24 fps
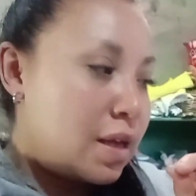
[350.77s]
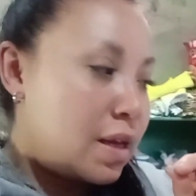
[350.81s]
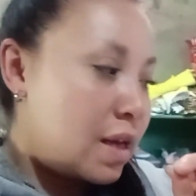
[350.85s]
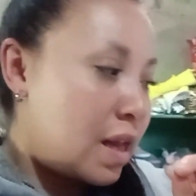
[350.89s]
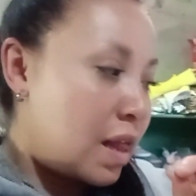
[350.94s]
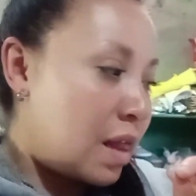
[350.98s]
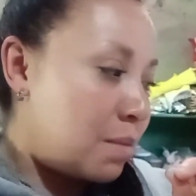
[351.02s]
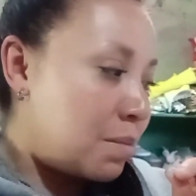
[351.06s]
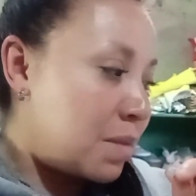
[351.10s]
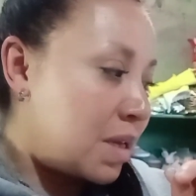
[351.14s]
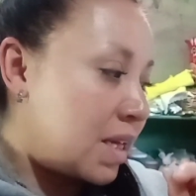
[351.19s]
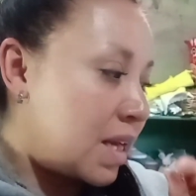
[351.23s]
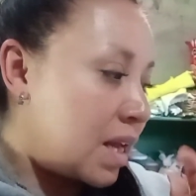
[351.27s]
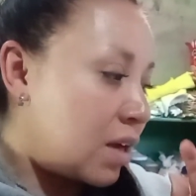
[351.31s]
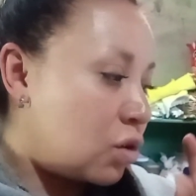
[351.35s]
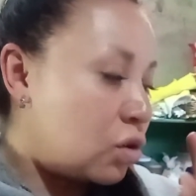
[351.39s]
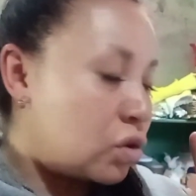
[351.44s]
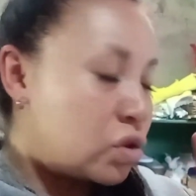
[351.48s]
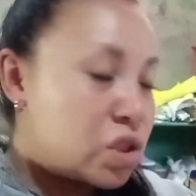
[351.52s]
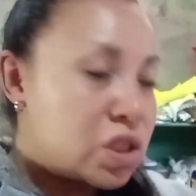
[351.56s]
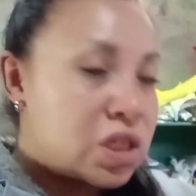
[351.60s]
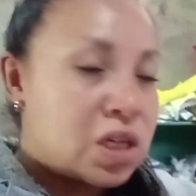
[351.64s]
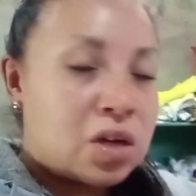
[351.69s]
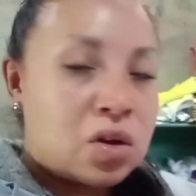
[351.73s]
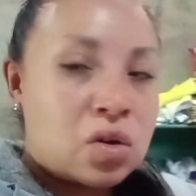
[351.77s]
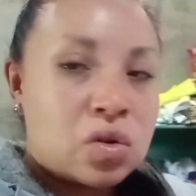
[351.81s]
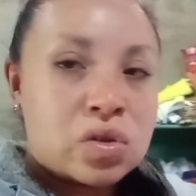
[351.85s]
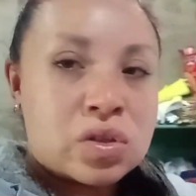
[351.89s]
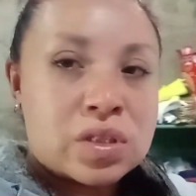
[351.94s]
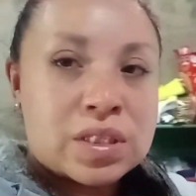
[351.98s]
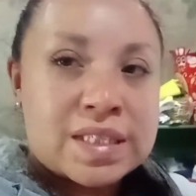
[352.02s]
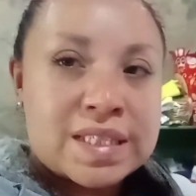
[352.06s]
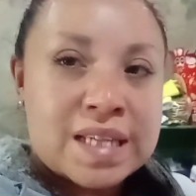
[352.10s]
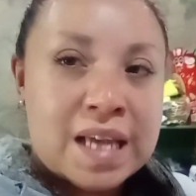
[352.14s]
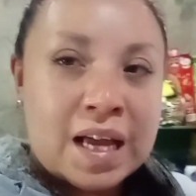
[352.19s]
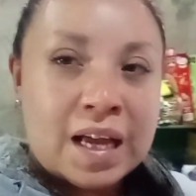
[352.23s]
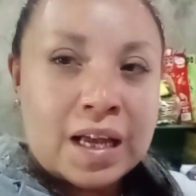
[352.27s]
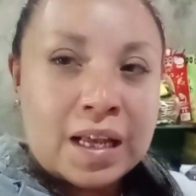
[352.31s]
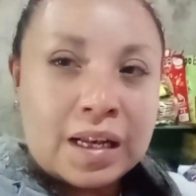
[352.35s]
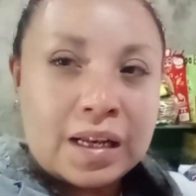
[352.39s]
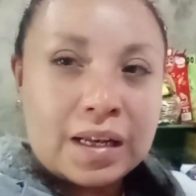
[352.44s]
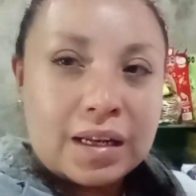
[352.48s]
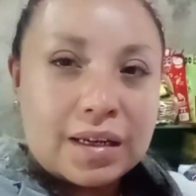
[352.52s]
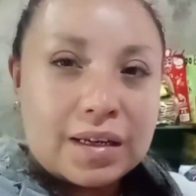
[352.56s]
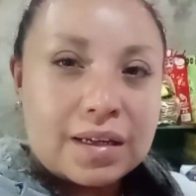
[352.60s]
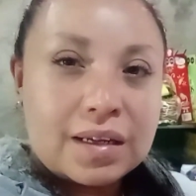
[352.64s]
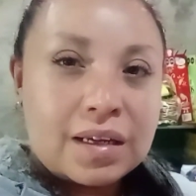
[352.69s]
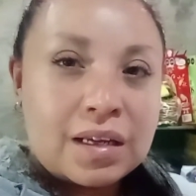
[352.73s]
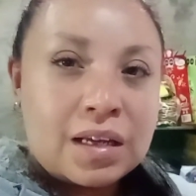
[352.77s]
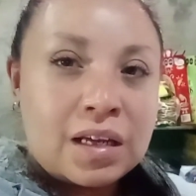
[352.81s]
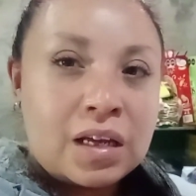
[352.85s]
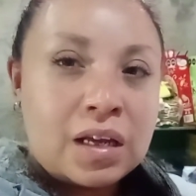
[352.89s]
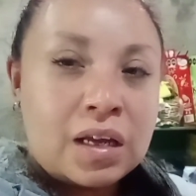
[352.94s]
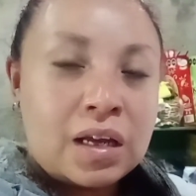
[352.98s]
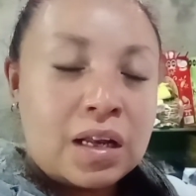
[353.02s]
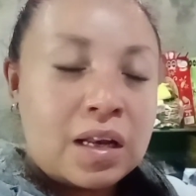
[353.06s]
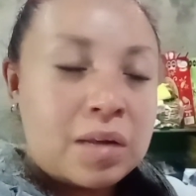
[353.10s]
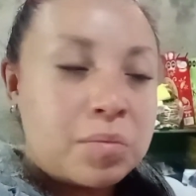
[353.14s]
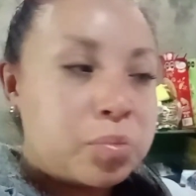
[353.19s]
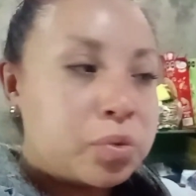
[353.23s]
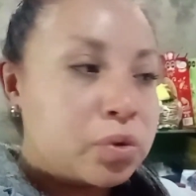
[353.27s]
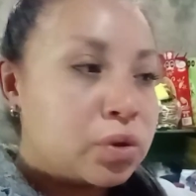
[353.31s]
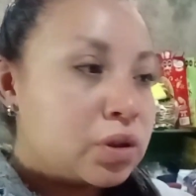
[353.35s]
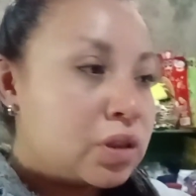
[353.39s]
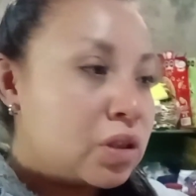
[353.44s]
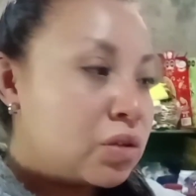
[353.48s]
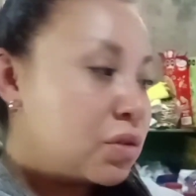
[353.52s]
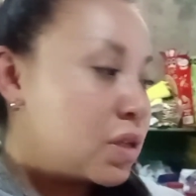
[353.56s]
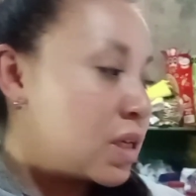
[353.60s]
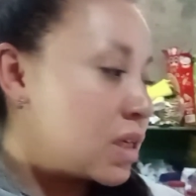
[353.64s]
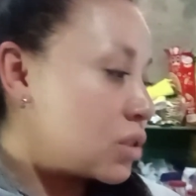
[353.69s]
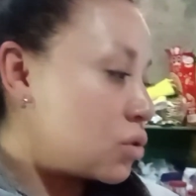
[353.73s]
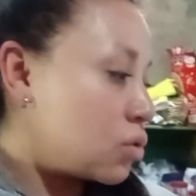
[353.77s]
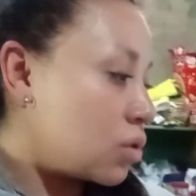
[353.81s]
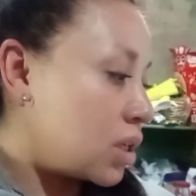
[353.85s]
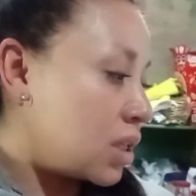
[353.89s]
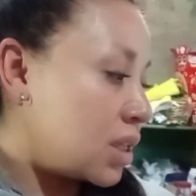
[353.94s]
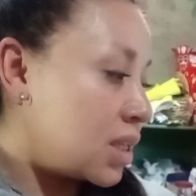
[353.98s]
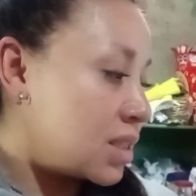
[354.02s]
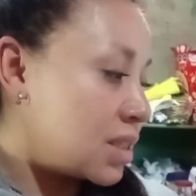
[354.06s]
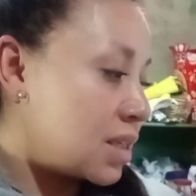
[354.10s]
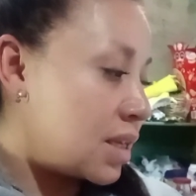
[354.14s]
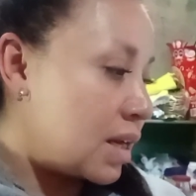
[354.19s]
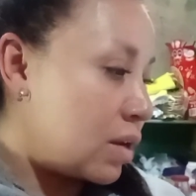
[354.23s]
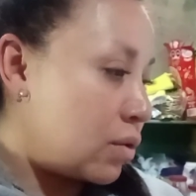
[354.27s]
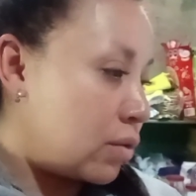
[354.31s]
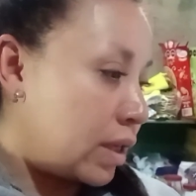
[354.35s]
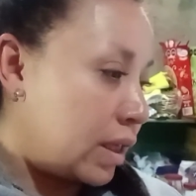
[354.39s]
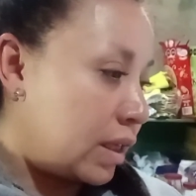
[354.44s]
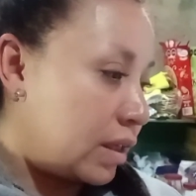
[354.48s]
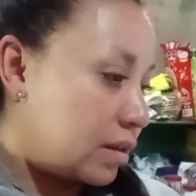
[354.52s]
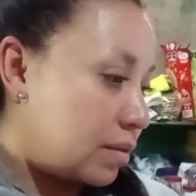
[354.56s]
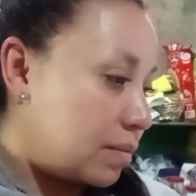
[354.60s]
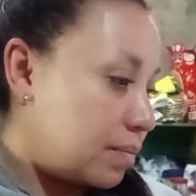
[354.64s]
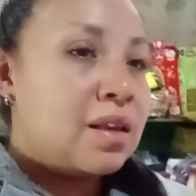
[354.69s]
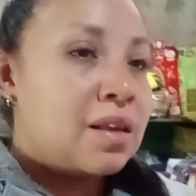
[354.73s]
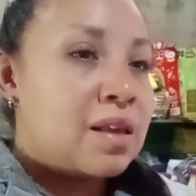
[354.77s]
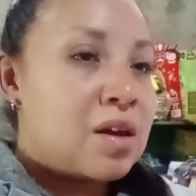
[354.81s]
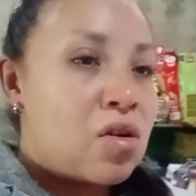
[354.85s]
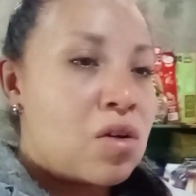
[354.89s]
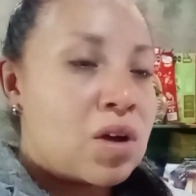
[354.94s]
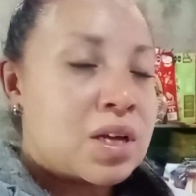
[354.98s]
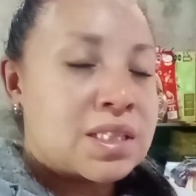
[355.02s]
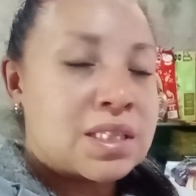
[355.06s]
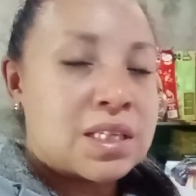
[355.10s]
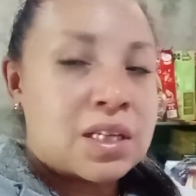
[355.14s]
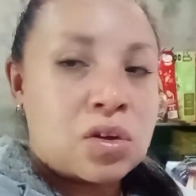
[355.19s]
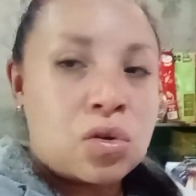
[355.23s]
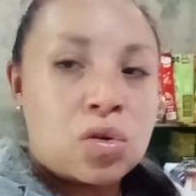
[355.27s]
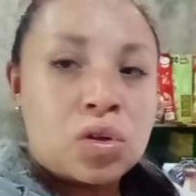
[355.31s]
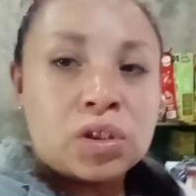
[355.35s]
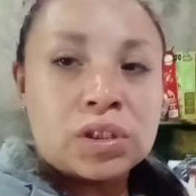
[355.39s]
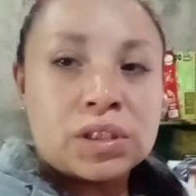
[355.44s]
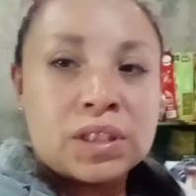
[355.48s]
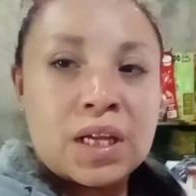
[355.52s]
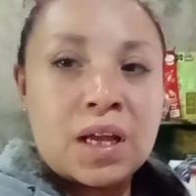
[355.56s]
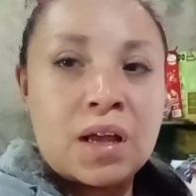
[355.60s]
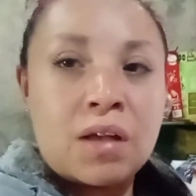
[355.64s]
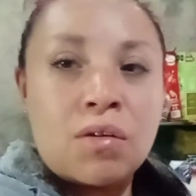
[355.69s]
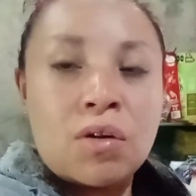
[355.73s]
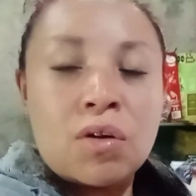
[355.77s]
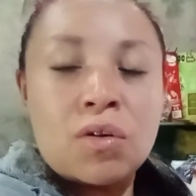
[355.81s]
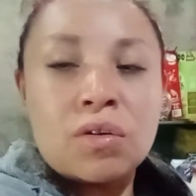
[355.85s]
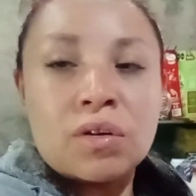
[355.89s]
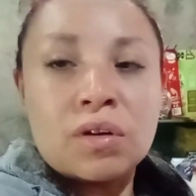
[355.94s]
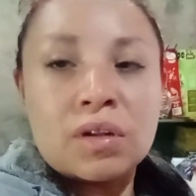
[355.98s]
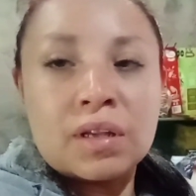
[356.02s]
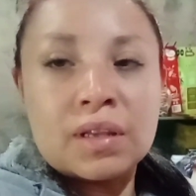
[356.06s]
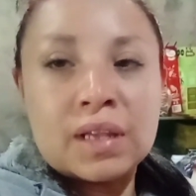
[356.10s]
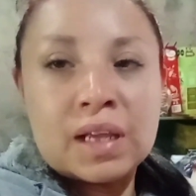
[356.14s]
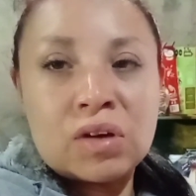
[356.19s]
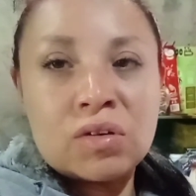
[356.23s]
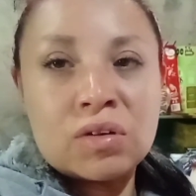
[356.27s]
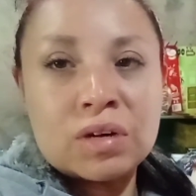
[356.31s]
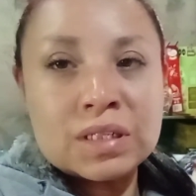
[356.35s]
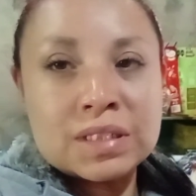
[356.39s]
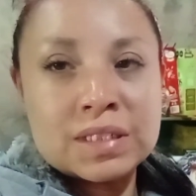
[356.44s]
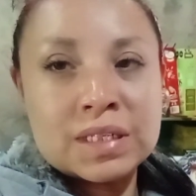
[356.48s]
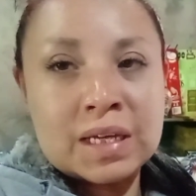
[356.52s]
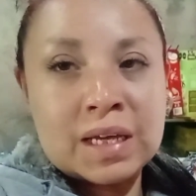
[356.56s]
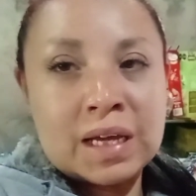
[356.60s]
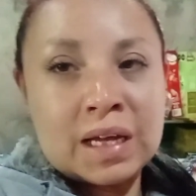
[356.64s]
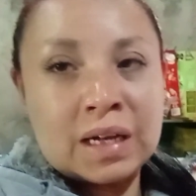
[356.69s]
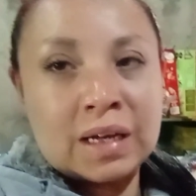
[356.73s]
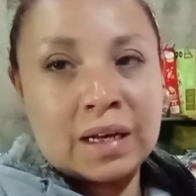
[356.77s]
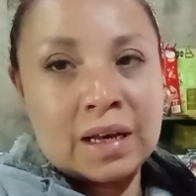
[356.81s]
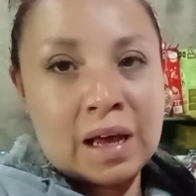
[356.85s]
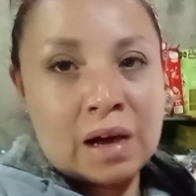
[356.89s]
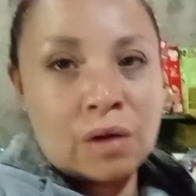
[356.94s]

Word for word: Nada más la cocí con sal y le puse unas hojitas de laurel. Le dejo que se cosa, luego dejo resecar el